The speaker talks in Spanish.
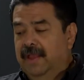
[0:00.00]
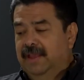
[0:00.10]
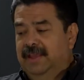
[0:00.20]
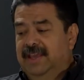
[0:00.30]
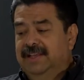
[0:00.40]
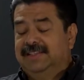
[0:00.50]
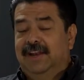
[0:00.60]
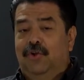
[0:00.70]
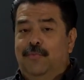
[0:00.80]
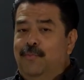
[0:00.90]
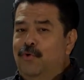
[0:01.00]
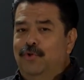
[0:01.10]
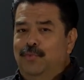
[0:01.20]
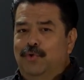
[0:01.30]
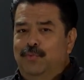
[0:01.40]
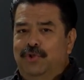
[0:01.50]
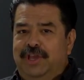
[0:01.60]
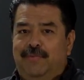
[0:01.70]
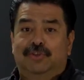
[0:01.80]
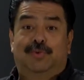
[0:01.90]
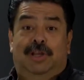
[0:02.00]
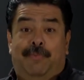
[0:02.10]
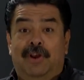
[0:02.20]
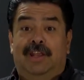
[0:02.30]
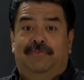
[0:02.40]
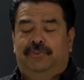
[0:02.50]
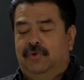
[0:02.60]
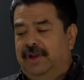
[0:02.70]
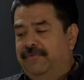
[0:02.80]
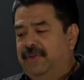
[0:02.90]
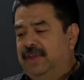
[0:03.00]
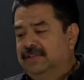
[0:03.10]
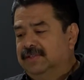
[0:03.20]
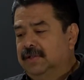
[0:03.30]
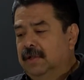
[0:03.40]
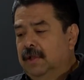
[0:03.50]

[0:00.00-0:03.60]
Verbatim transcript: y es algo muy, muy, muy hermoso porque ponen las fotografías.